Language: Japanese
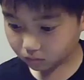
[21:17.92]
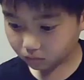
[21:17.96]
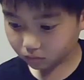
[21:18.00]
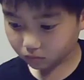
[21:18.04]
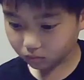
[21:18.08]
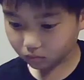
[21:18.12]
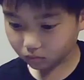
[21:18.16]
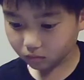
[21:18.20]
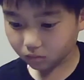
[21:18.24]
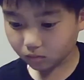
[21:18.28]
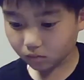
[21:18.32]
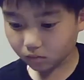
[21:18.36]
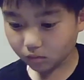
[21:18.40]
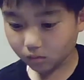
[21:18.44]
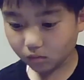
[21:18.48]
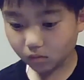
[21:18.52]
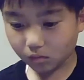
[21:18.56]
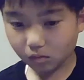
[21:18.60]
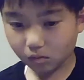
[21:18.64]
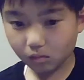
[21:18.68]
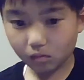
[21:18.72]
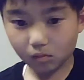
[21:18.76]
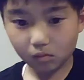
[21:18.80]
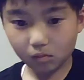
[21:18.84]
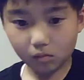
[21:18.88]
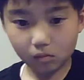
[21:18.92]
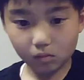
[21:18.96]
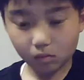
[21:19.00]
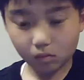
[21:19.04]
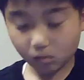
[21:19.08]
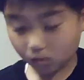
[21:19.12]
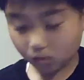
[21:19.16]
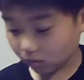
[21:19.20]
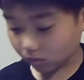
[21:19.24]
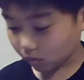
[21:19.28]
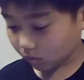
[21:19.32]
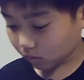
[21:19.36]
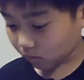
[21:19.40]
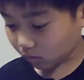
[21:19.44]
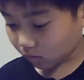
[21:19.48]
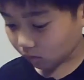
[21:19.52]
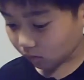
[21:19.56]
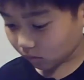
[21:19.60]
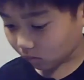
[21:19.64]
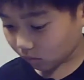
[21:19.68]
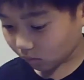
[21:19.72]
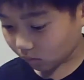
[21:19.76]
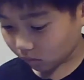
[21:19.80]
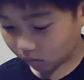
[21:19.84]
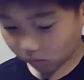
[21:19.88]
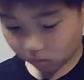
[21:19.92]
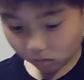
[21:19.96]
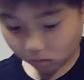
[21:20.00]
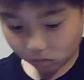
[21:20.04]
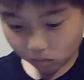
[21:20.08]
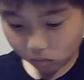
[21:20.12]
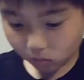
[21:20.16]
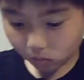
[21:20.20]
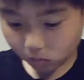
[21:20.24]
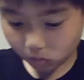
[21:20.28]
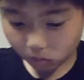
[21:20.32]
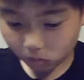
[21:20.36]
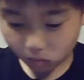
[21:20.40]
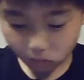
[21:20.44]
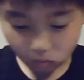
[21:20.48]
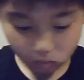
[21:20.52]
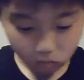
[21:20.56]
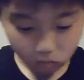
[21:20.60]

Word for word: てそのまま攻めに行ったってことだよね。